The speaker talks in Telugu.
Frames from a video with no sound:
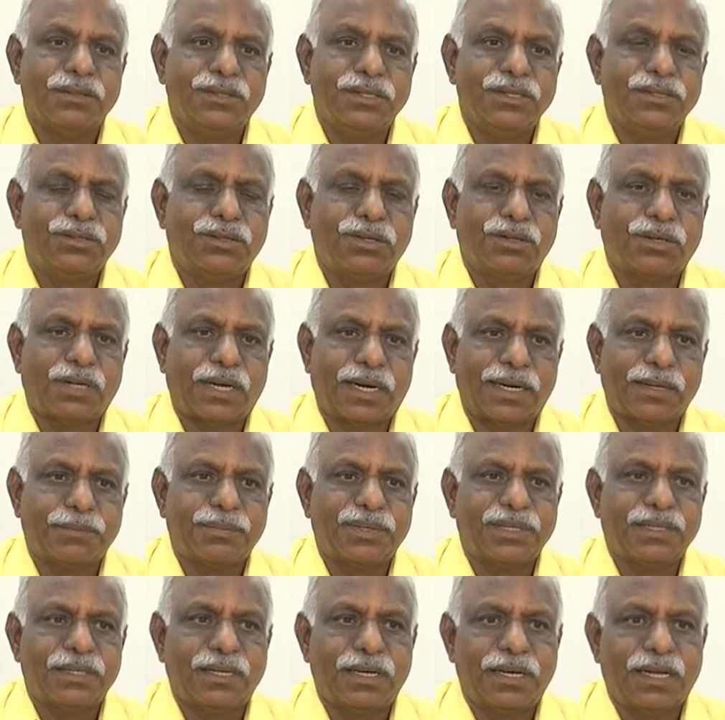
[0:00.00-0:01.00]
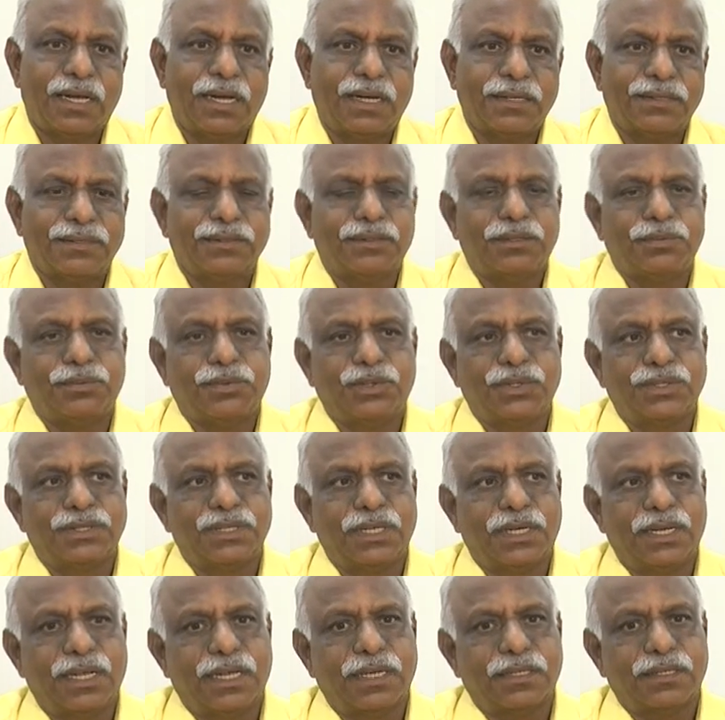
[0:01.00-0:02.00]
దీంతో కడప జిల్లా అనంతపూర్
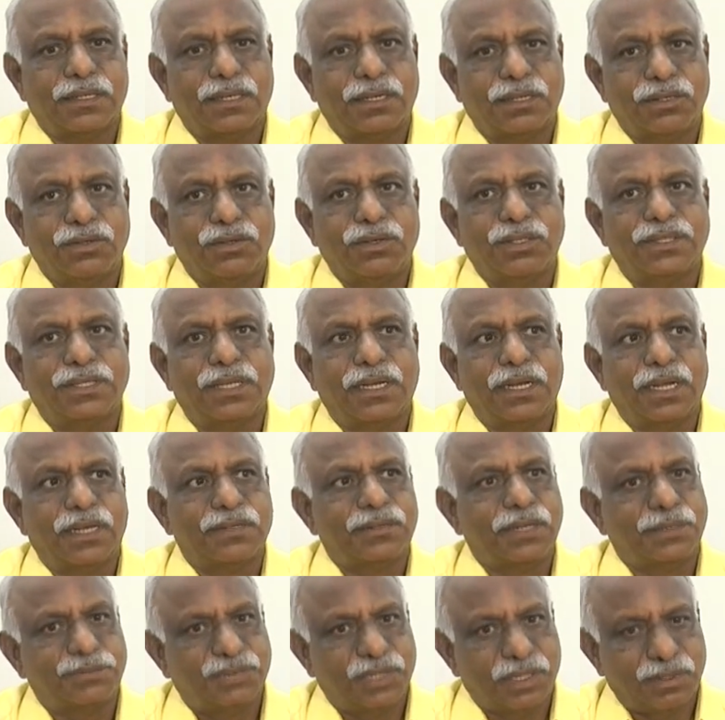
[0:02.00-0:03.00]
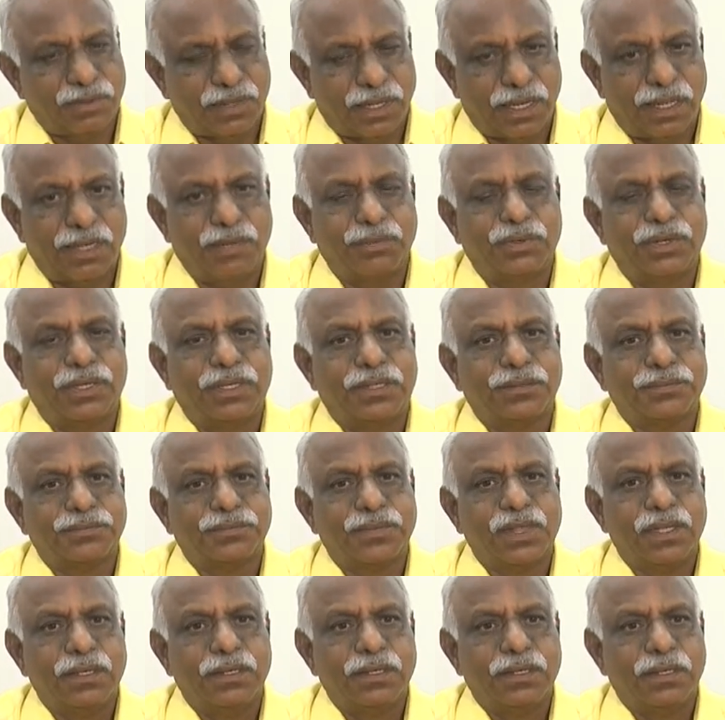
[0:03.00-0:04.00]
జిల్లా కర్నూలు జిల్లాకు అబ్జర్వర్లుగా పోయాం
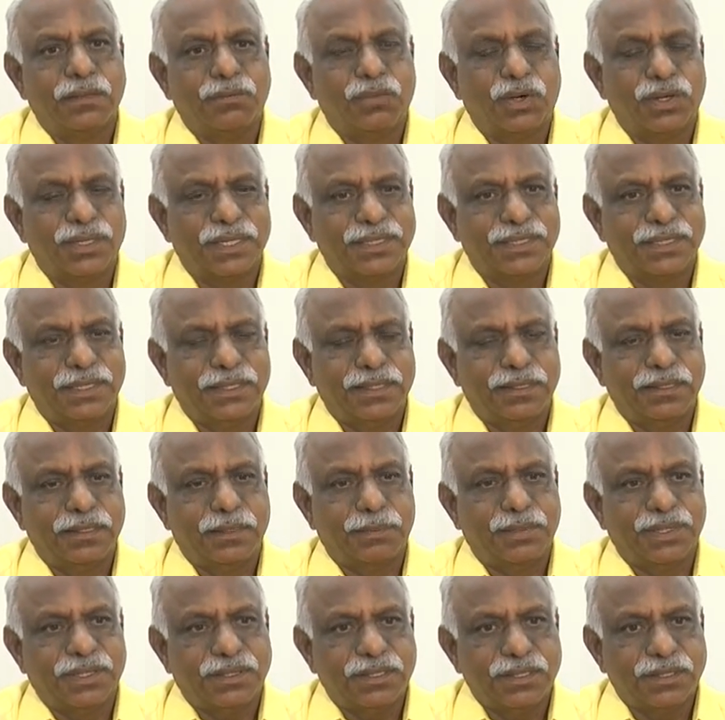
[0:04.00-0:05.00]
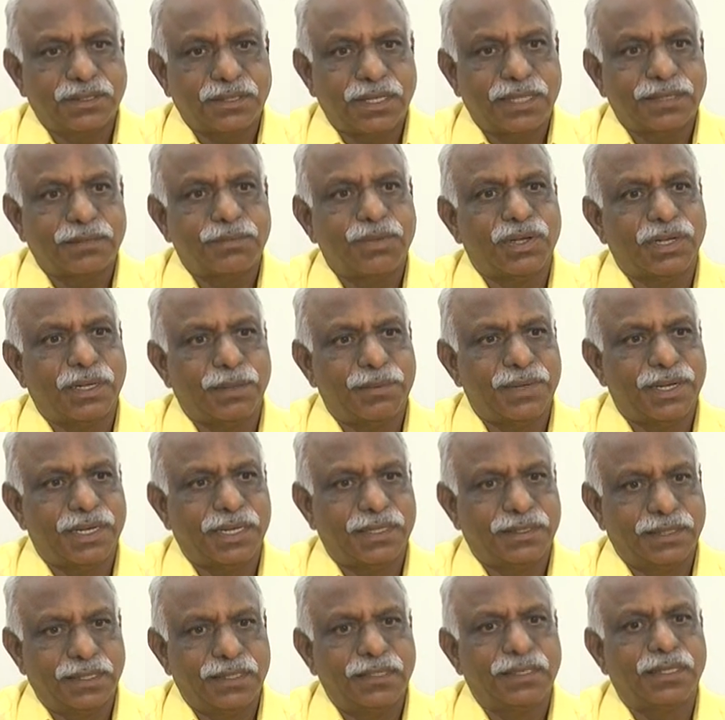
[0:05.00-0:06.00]
మొన్న జరిగిన ప్రతిష్టాత్మకమైన
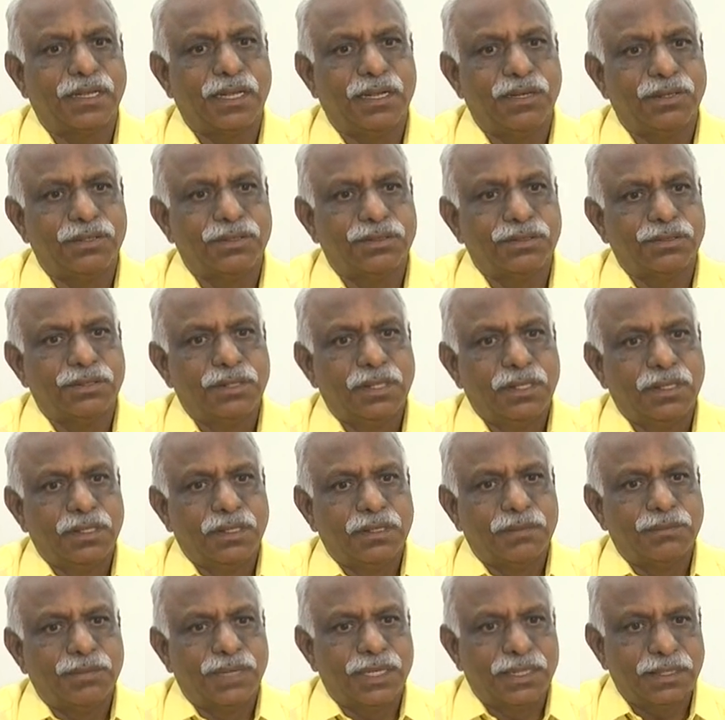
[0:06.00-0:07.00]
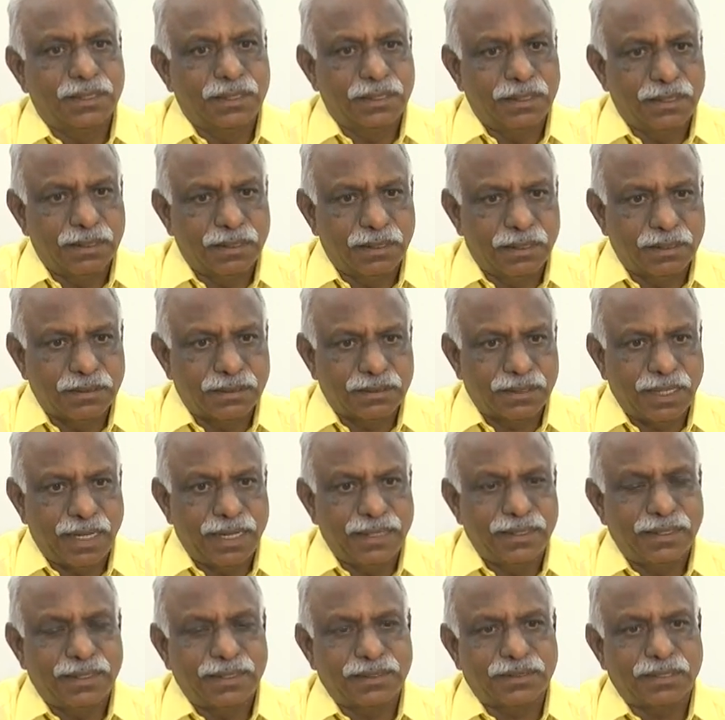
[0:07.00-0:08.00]
ఎన్నికల్లో మరి
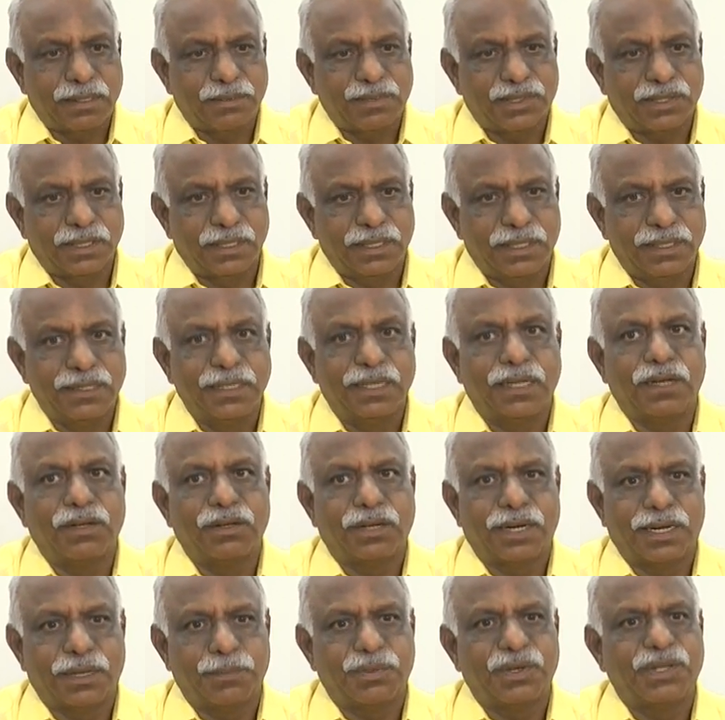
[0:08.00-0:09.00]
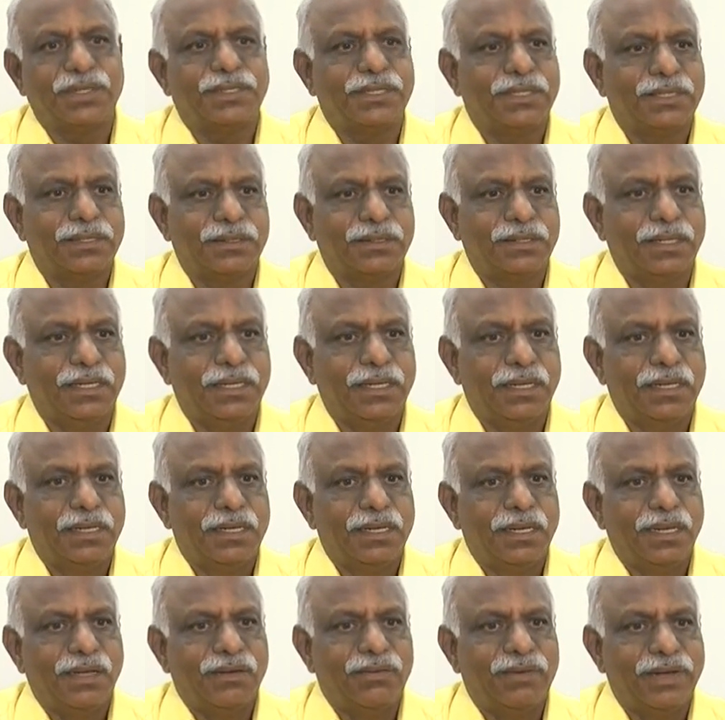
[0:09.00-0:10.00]
స్థానిక సంస్థల ఎన్నికలు కడపలో జరిగితే
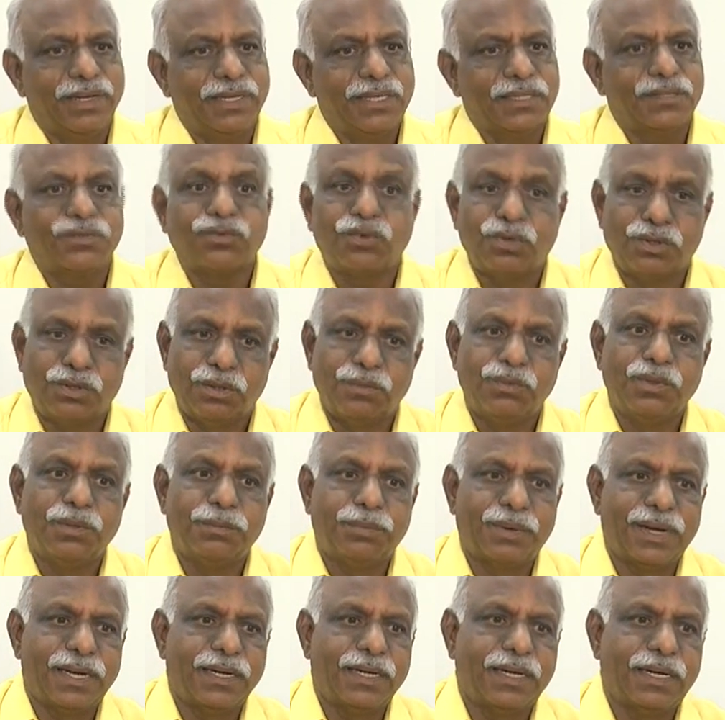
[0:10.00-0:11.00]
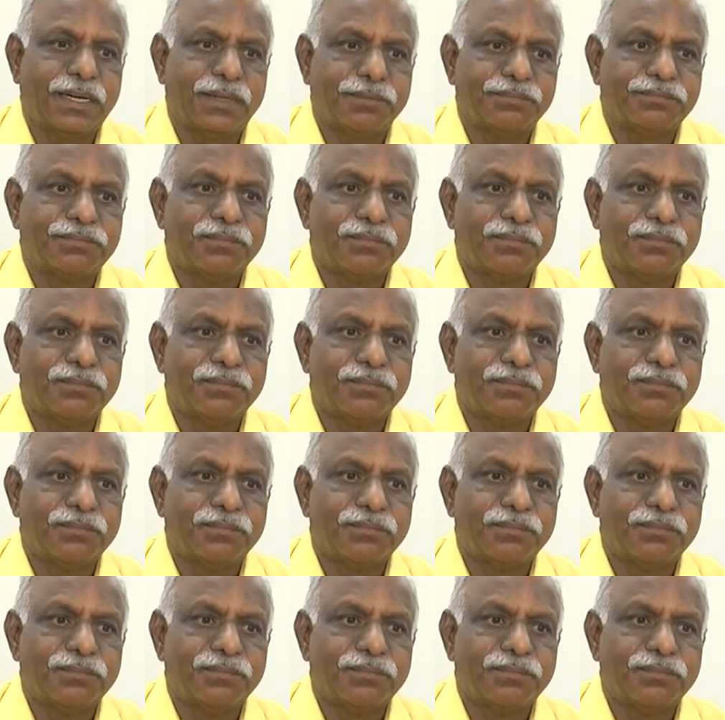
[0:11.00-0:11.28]
వైఎస్ కుటుంబం పైన